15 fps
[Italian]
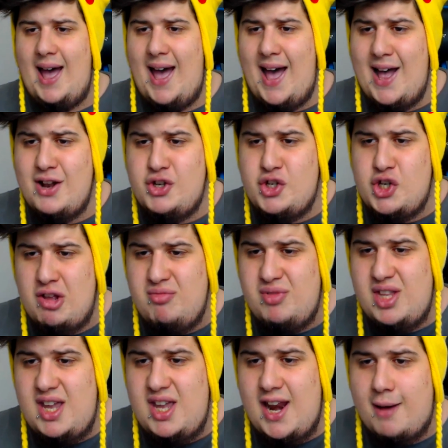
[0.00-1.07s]

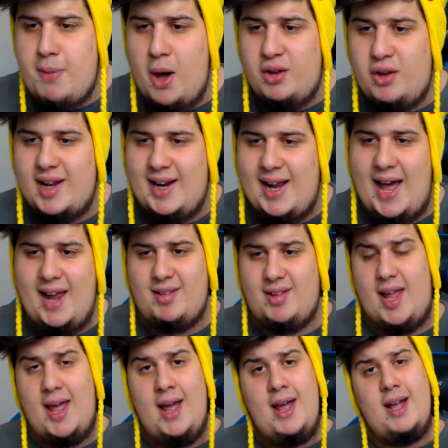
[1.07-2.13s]
agendina
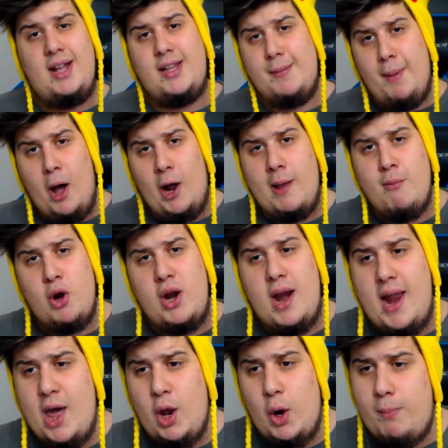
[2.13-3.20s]
portacarte di Pokémon
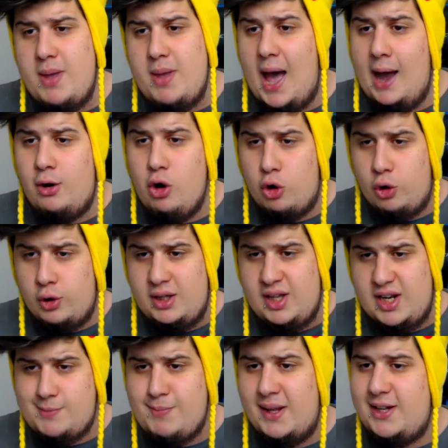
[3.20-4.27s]
nero e bianco con i
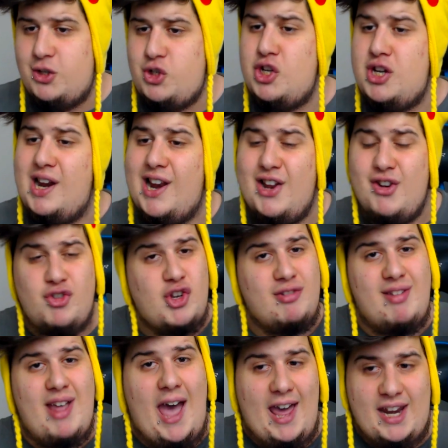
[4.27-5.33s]
tre spadaccini
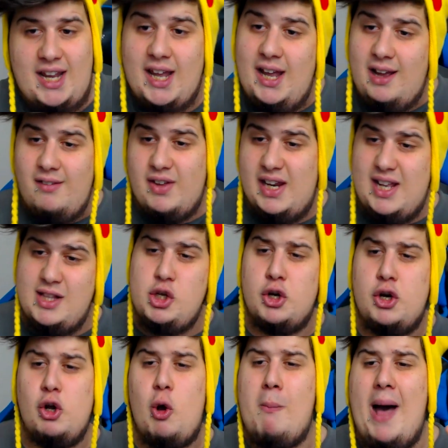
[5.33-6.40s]
leggendari
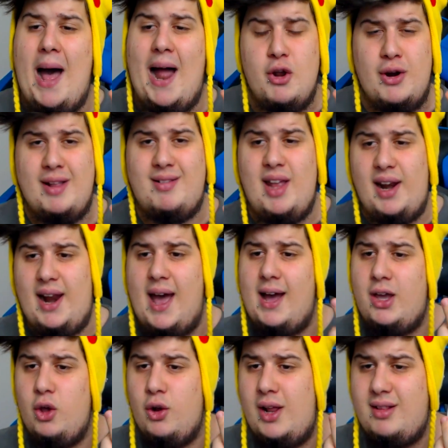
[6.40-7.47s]
Virizion, Cobalion e
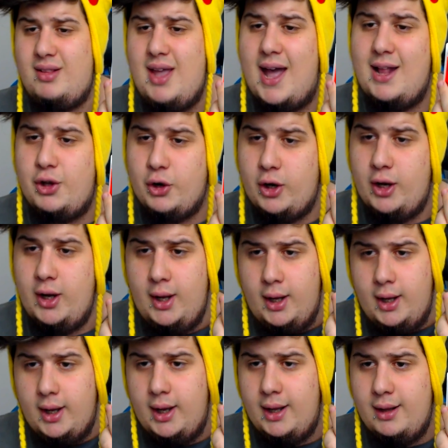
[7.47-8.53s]
Terrakion e dietro
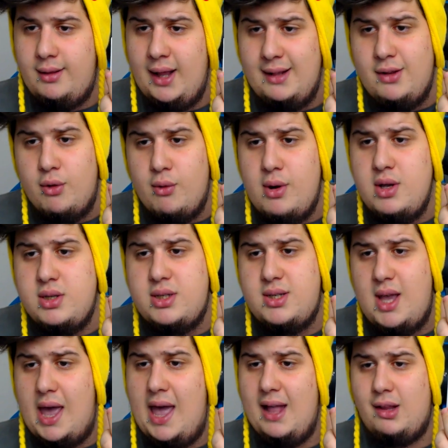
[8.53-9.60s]
eh,
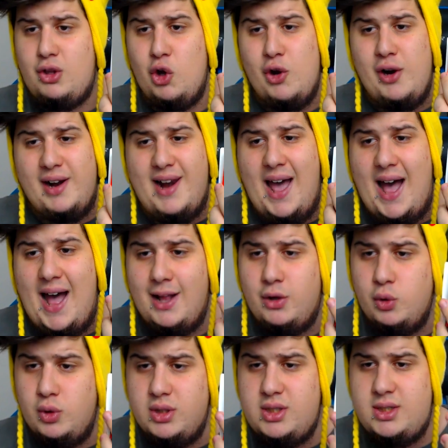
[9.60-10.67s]
Thunderous e
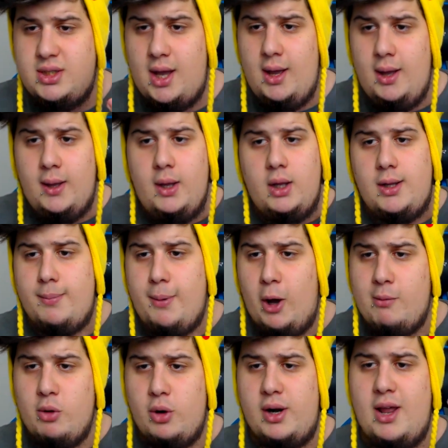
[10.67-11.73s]
Tornadus di
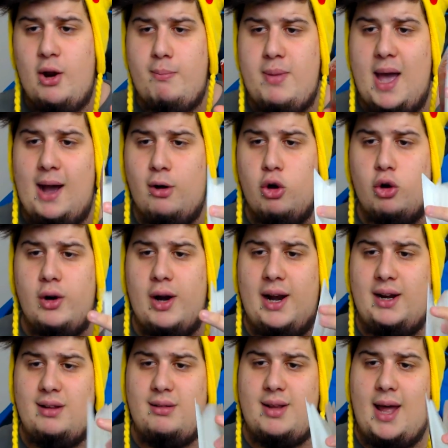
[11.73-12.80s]
Pokémon nero e bianco con
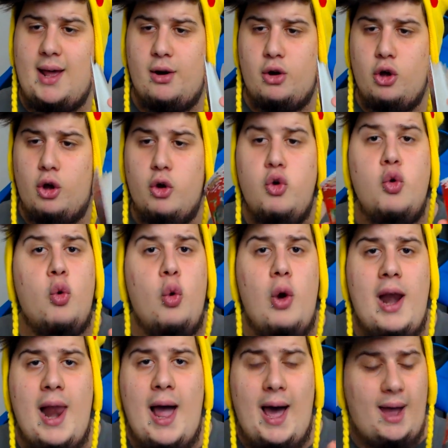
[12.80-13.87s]
all'interno
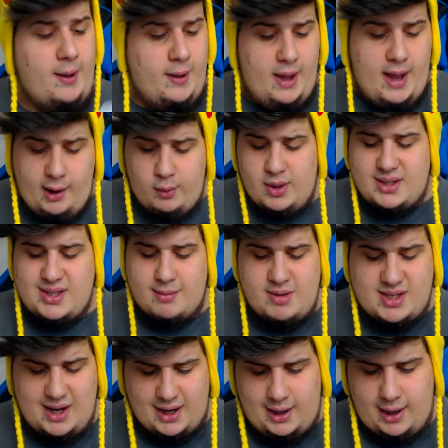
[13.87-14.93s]
nulla. E questa mi
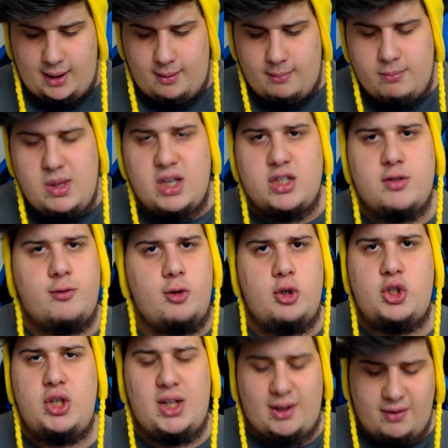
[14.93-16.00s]
sa che mi è
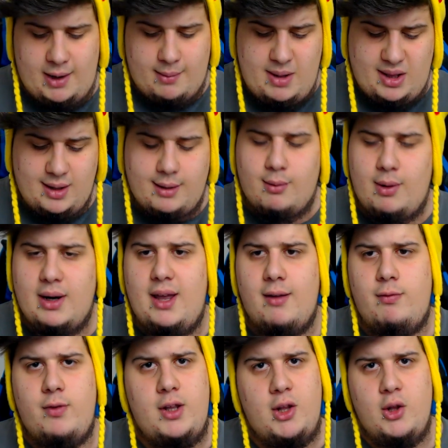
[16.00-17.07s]
sfuggita veramente da qualche
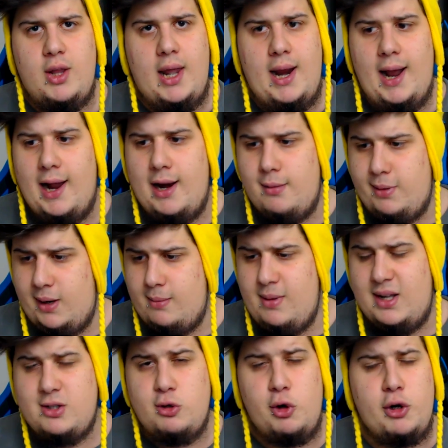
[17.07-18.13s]
video dei regali, perché me
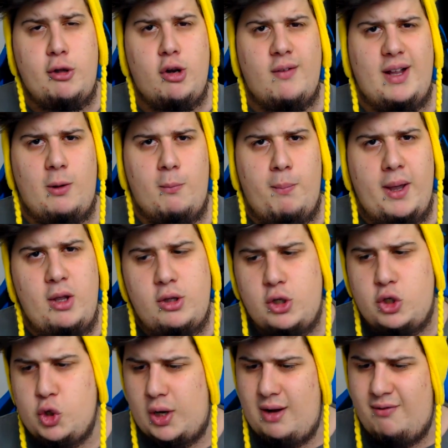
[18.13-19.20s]
la sono ritrovata un paio di
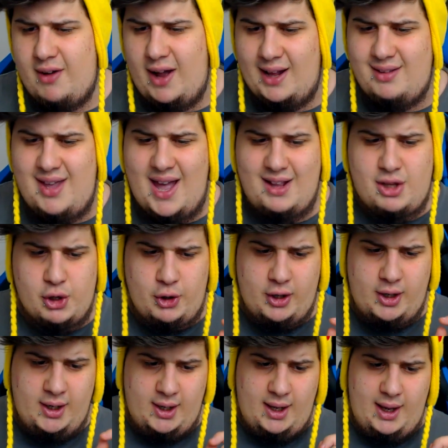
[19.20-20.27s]
giorni fa
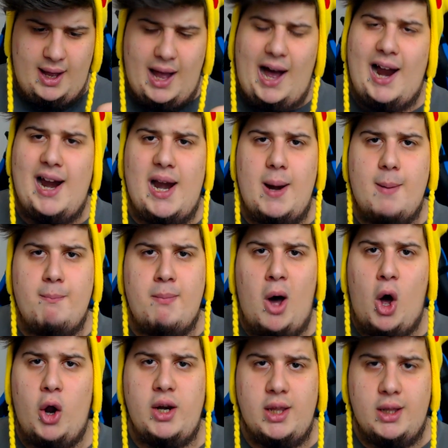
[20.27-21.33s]
dietro al
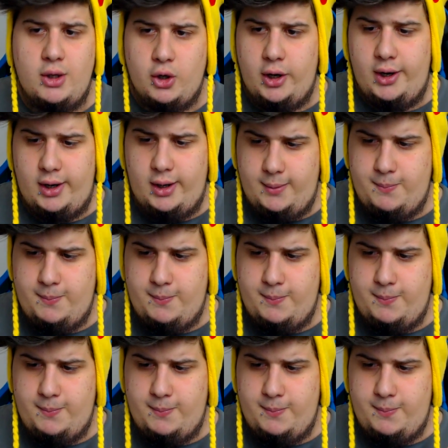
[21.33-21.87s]
monitor.